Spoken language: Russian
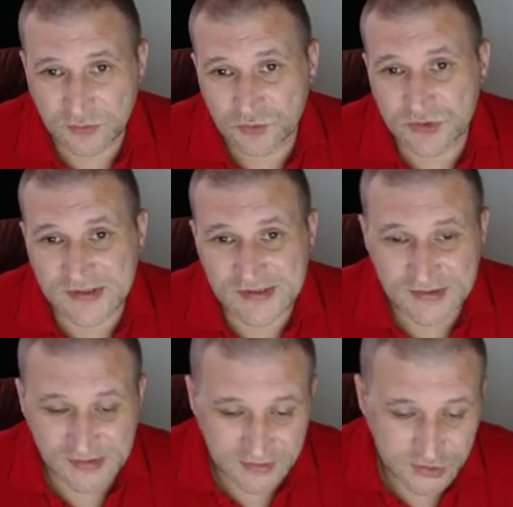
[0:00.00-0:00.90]
Нужно
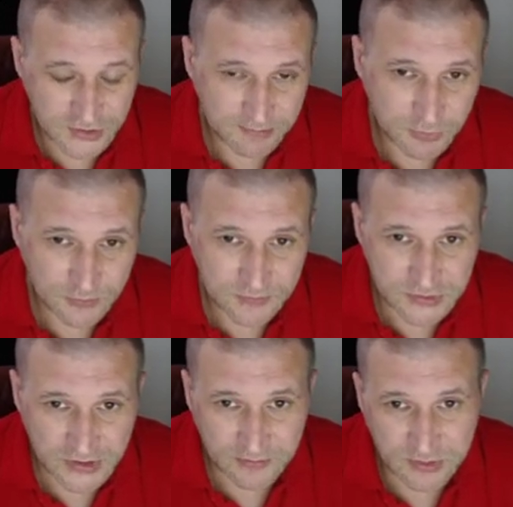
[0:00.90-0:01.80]
создать шапку.
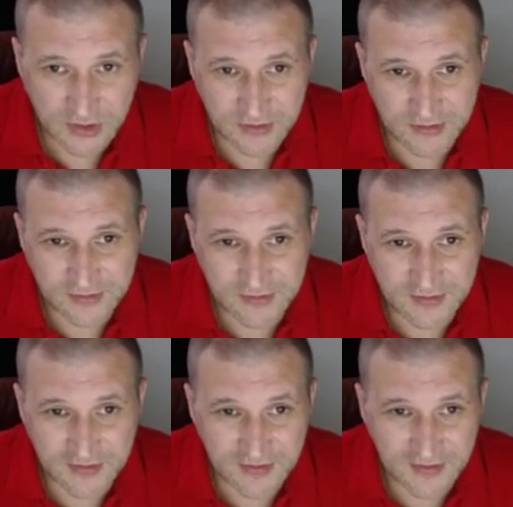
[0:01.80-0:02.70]
Шапка
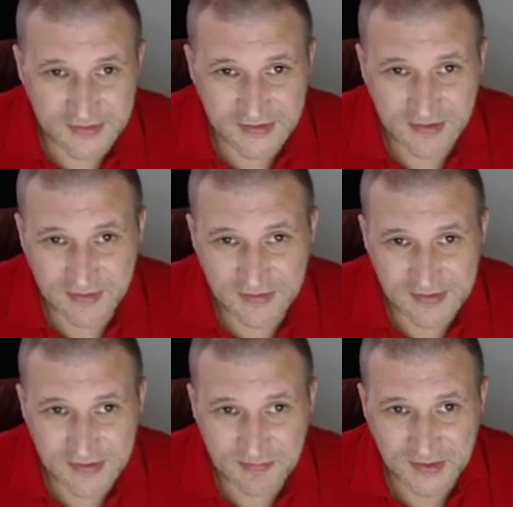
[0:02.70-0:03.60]
это отдельная
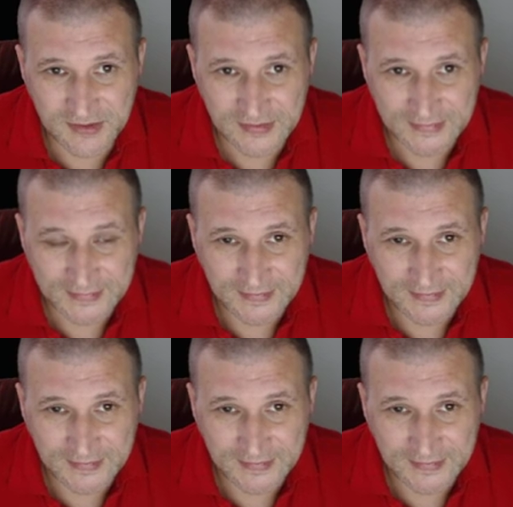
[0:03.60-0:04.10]
тема.